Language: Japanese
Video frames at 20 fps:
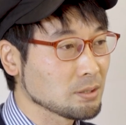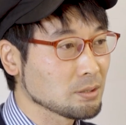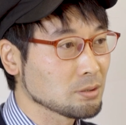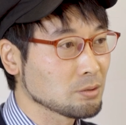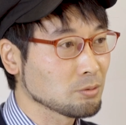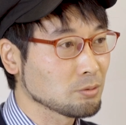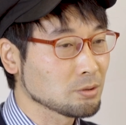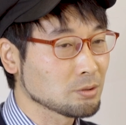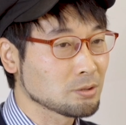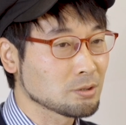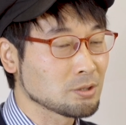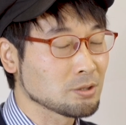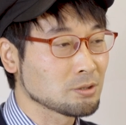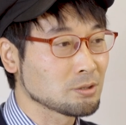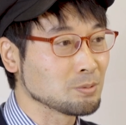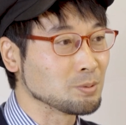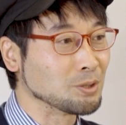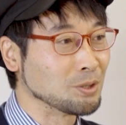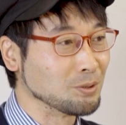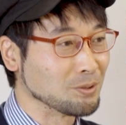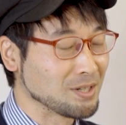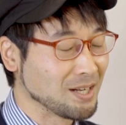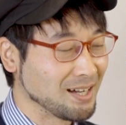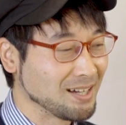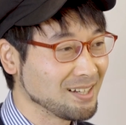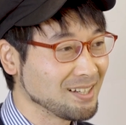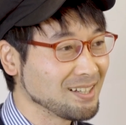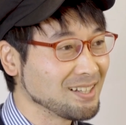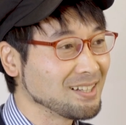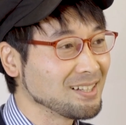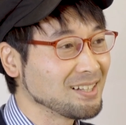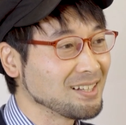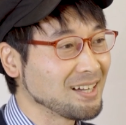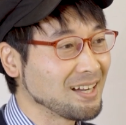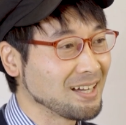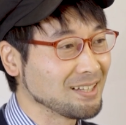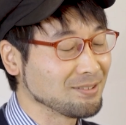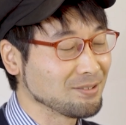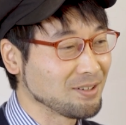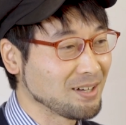ちょっと突き進むというか、
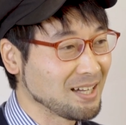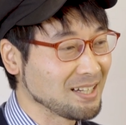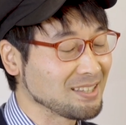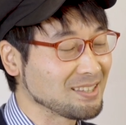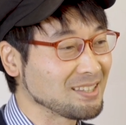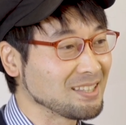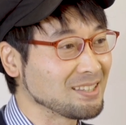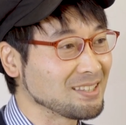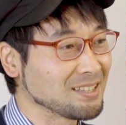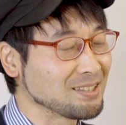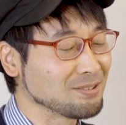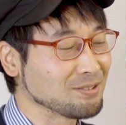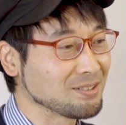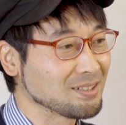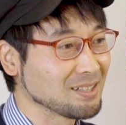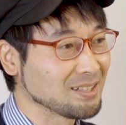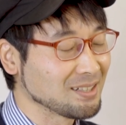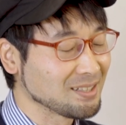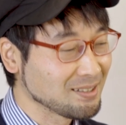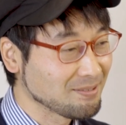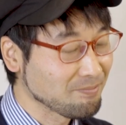あの入っていったというか、